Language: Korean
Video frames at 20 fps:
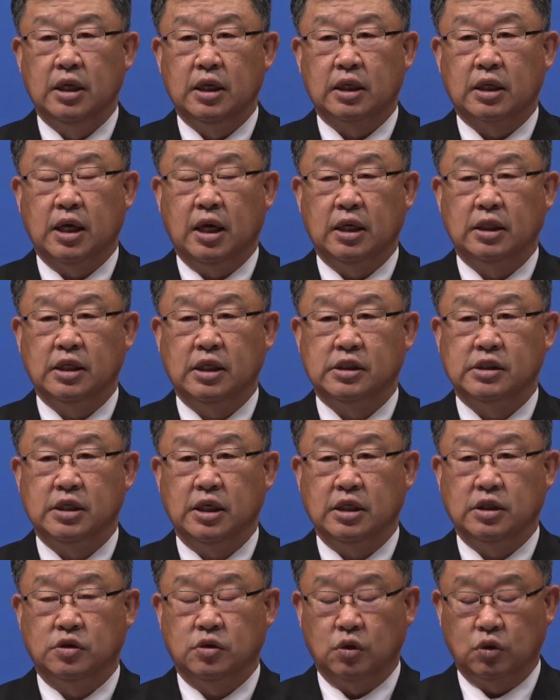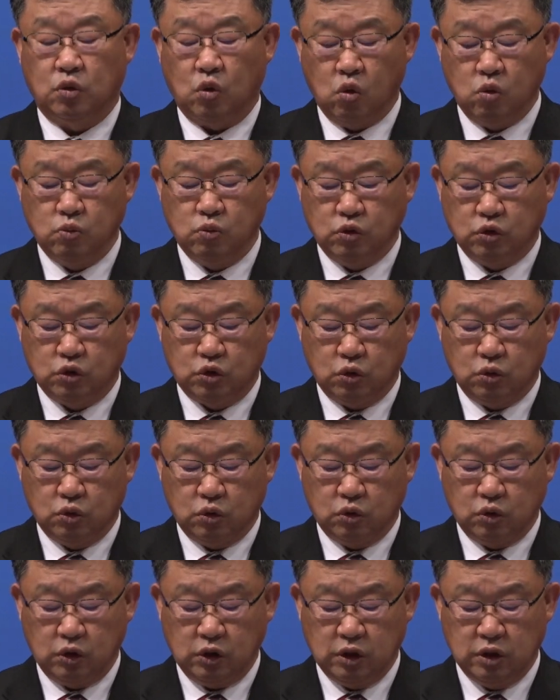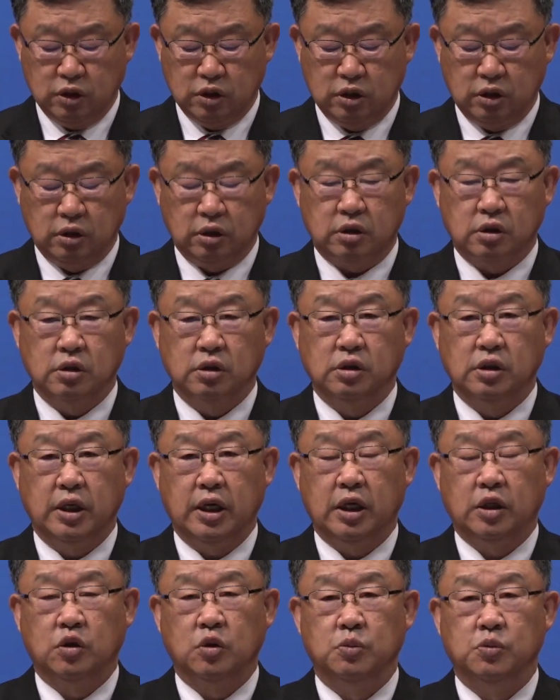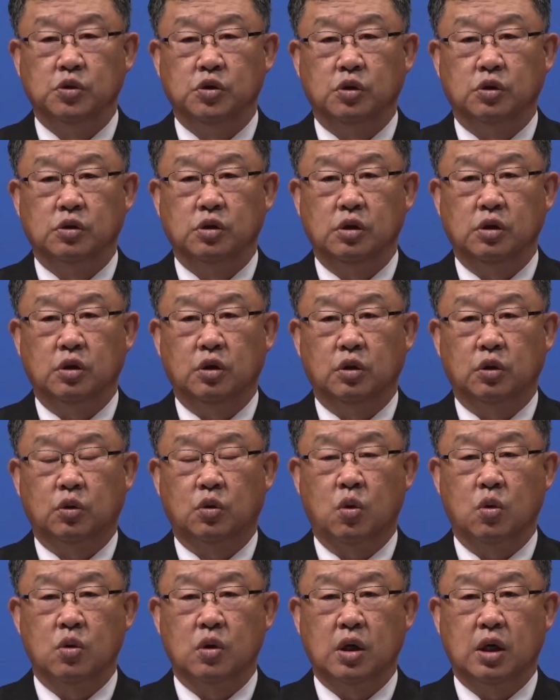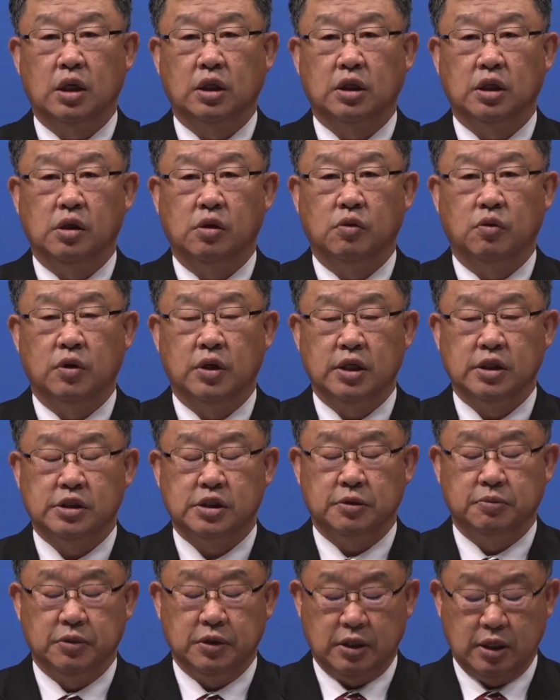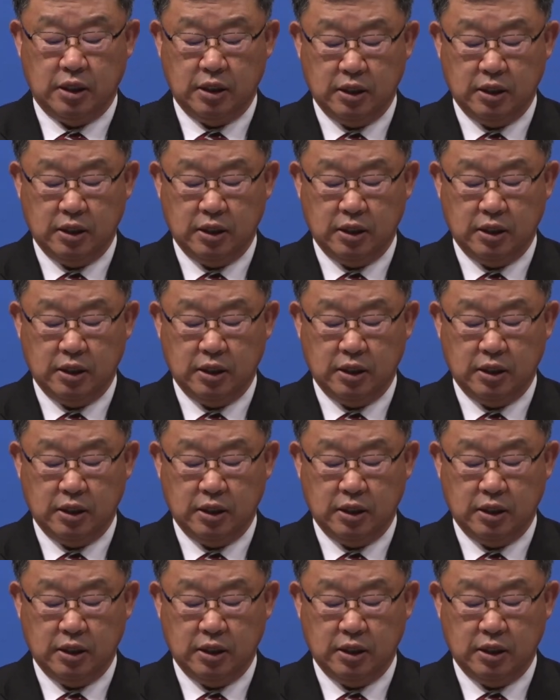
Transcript: 가데스에서 동북쪽으로 있는 그에덤족을 통과하길 원했습니다.